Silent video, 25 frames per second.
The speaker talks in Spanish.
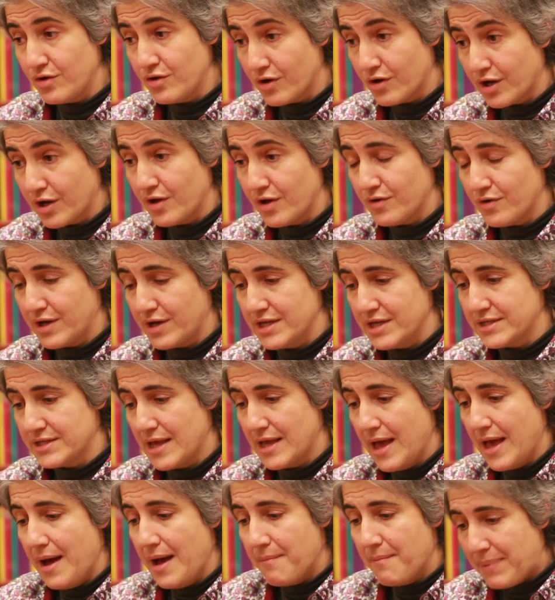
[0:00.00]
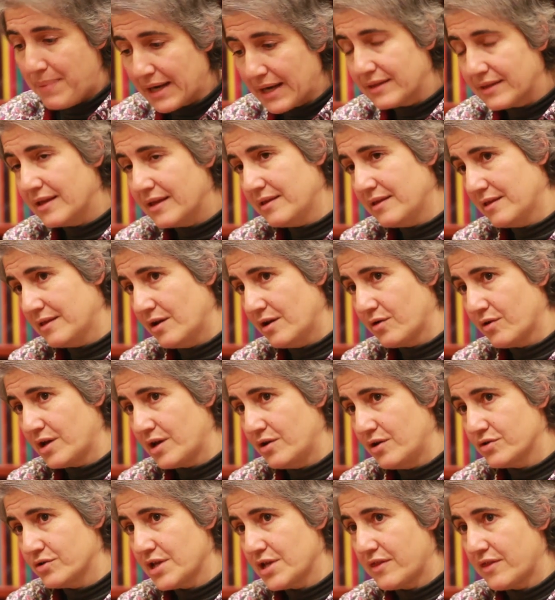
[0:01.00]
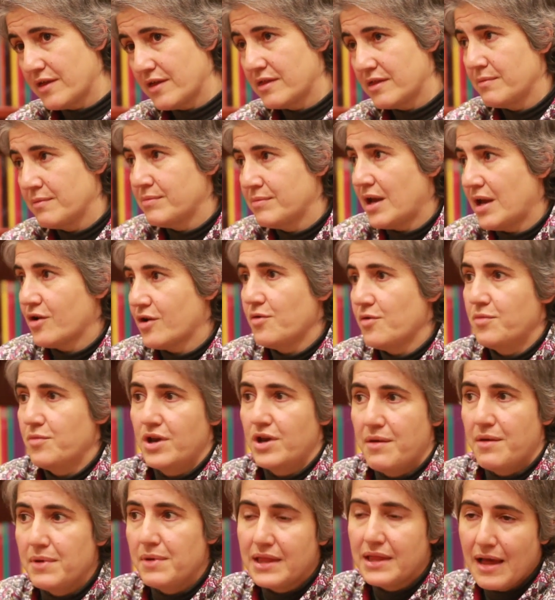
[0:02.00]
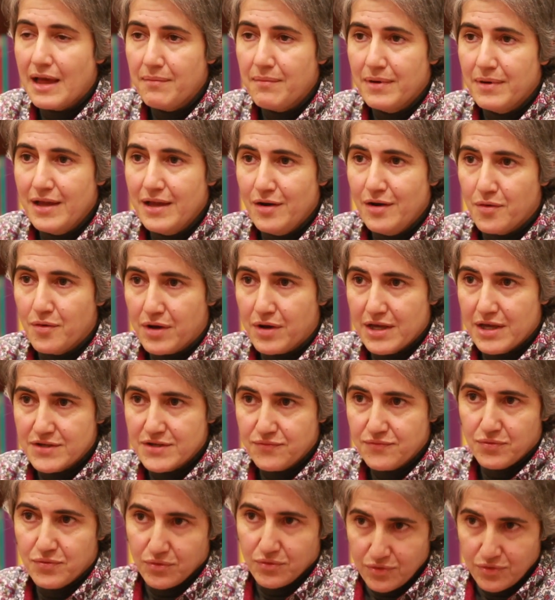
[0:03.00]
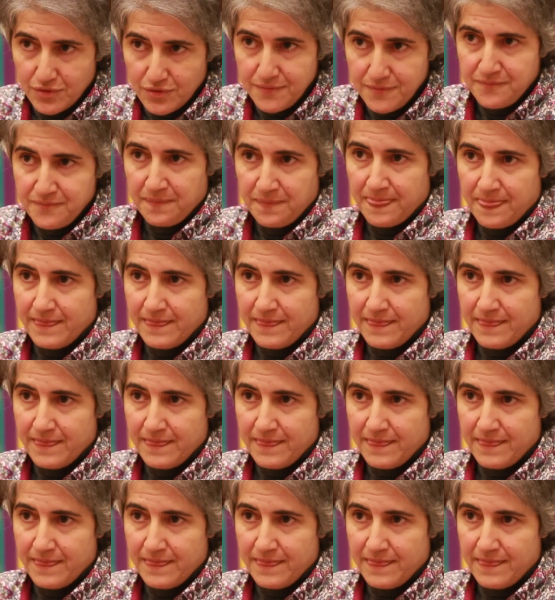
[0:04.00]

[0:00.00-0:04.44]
Yo creo que es parte de lo que nos hace aceptar como inevitable lo que es fruto